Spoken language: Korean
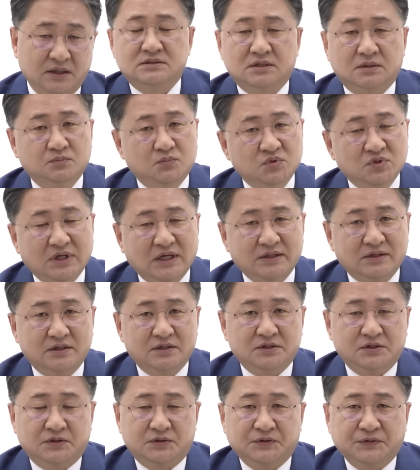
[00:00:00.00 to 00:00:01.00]

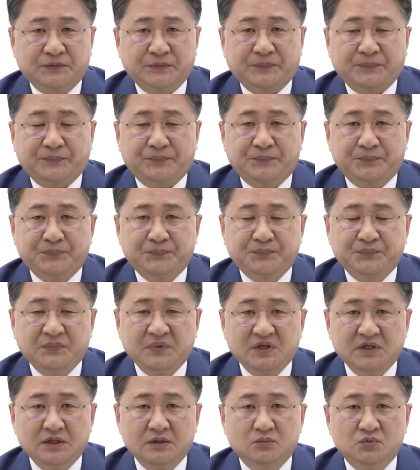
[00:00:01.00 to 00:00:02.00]
전문가들은요
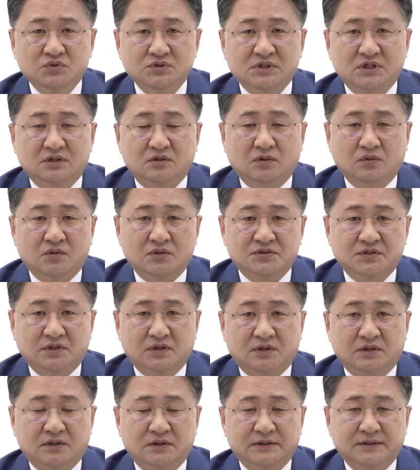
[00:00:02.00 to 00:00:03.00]
음, 이 문제를
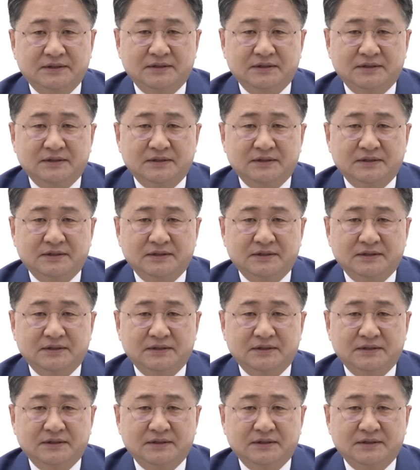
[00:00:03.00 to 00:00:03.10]
놓고서